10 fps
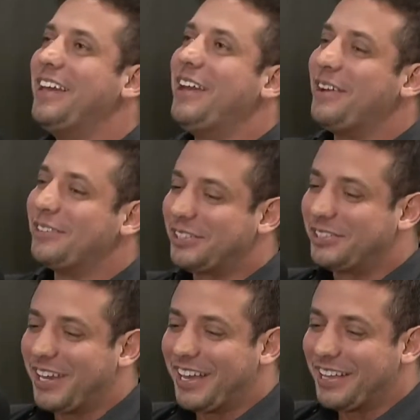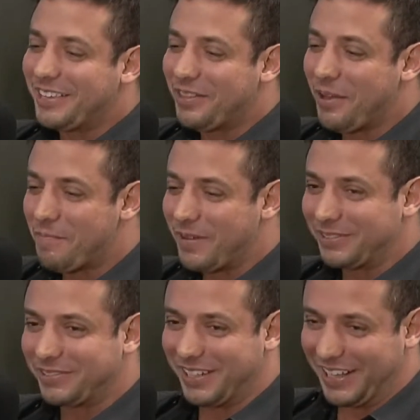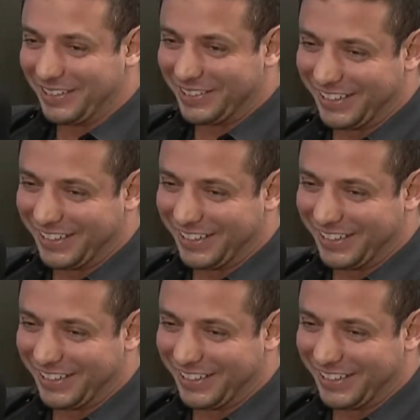eu já cheguei a ter uma paciente.